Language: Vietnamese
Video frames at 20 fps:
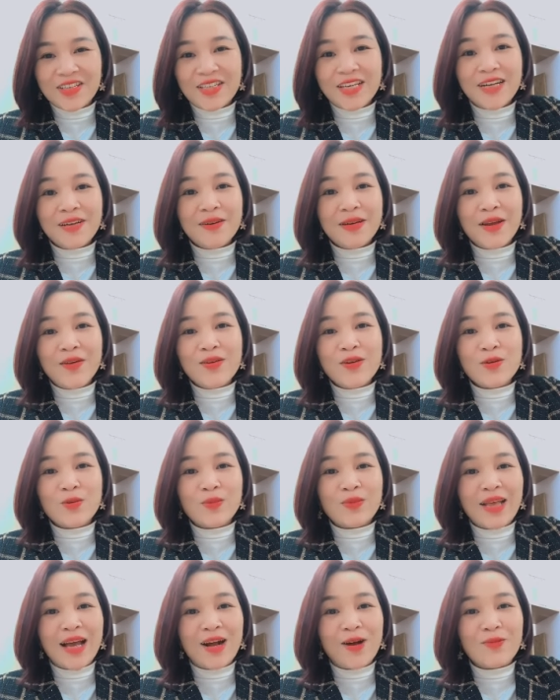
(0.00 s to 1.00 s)
Nhưng nếu như
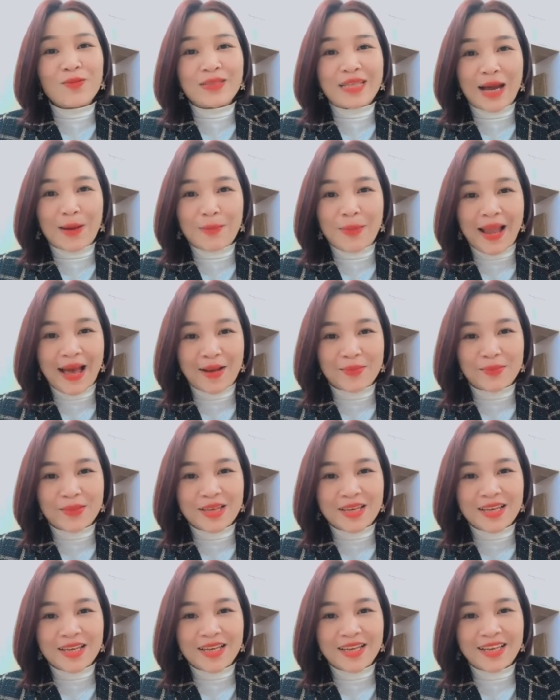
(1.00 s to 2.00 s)
chúng ta không dám làm
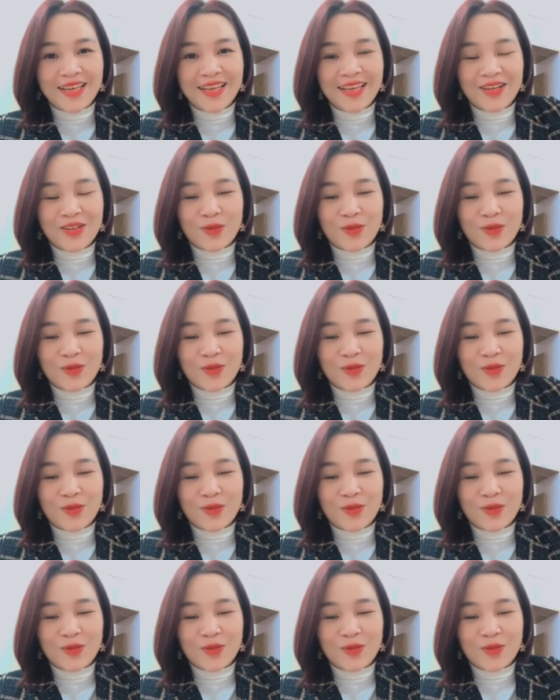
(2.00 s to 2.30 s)
thì